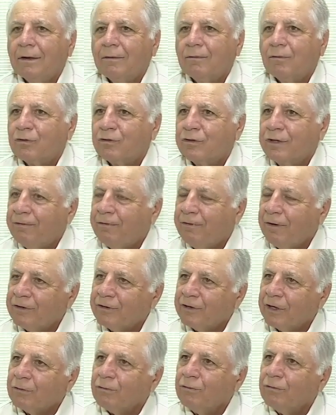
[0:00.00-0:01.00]
você
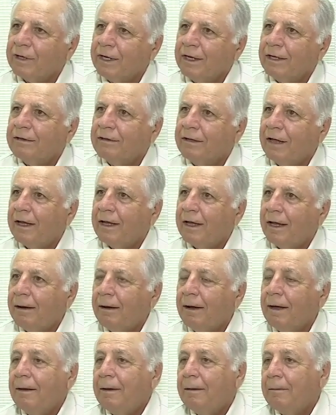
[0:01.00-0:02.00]
fazer com que
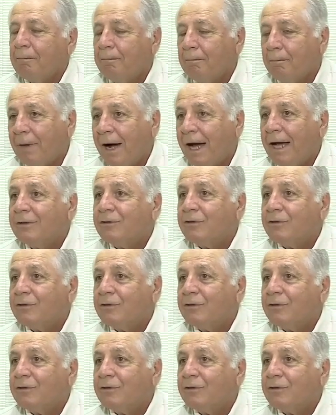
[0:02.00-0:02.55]
tenha mais